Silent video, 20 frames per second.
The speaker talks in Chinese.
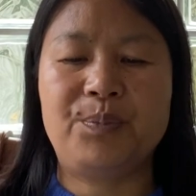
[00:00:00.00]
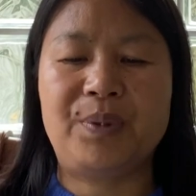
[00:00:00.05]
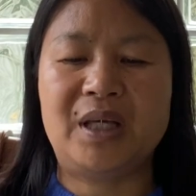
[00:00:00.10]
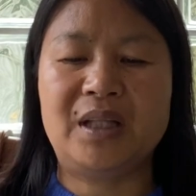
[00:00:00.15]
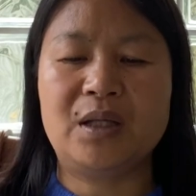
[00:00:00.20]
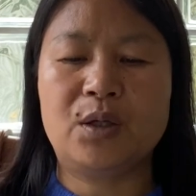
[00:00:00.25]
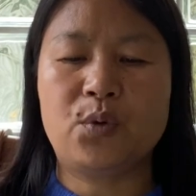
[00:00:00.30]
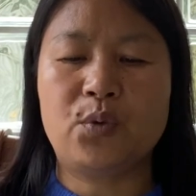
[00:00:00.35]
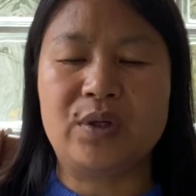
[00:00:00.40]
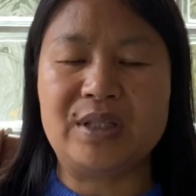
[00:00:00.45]
别
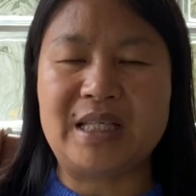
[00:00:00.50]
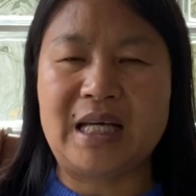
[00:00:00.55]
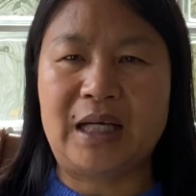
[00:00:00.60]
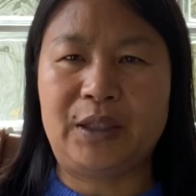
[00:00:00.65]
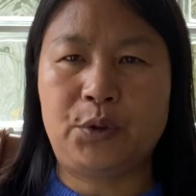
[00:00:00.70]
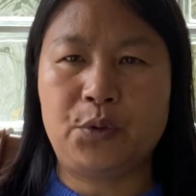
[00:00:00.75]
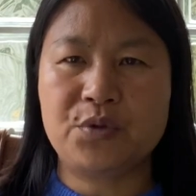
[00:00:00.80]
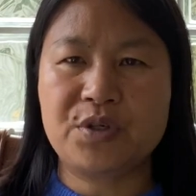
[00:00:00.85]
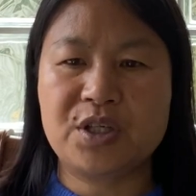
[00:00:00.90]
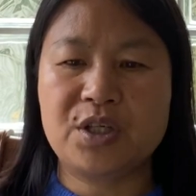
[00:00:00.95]
的国
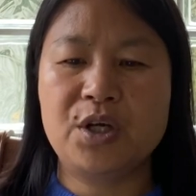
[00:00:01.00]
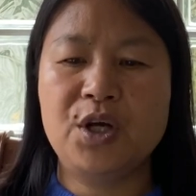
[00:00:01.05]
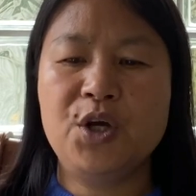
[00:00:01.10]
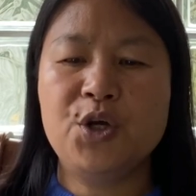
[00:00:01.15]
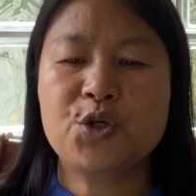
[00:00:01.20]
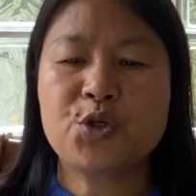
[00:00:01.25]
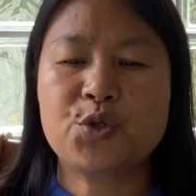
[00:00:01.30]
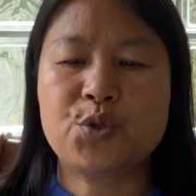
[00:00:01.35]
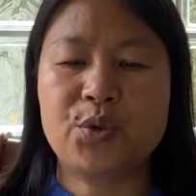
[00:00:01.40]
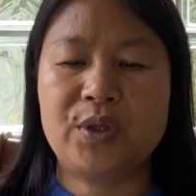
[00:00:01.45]
家都是
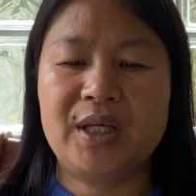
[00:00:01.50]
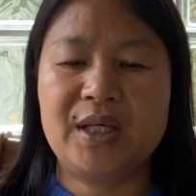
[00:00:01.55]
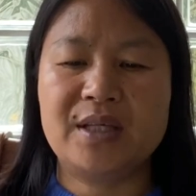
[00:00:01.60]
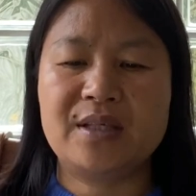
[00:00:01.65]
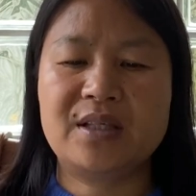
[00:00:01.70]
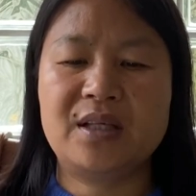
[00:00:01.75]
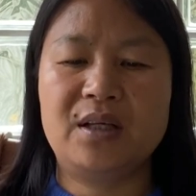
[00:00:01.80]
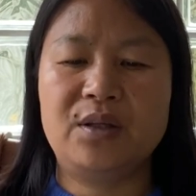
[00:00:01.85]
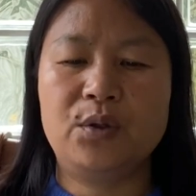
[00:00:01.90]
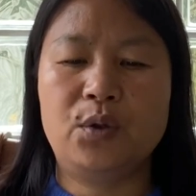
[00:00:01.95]
水
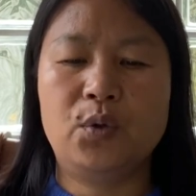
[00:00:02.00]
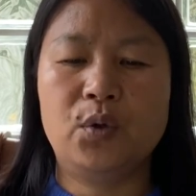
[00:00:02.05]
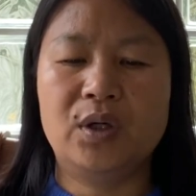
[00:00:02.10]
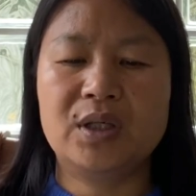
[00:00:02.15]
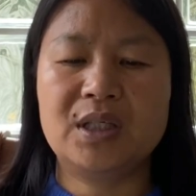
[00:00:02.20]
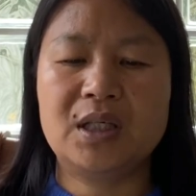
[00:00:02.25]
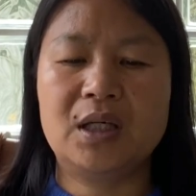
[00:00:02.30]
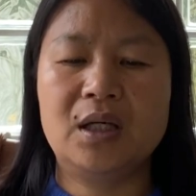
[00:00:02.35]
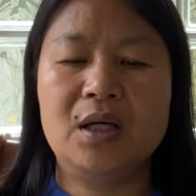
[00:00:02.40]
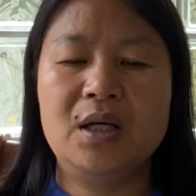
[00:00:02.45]
深火
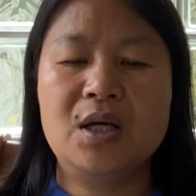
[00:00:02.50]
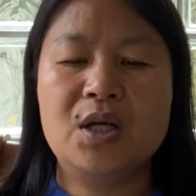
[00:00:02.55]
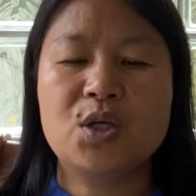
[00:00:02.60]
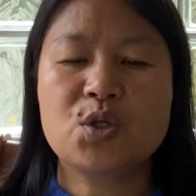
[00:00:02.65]
热，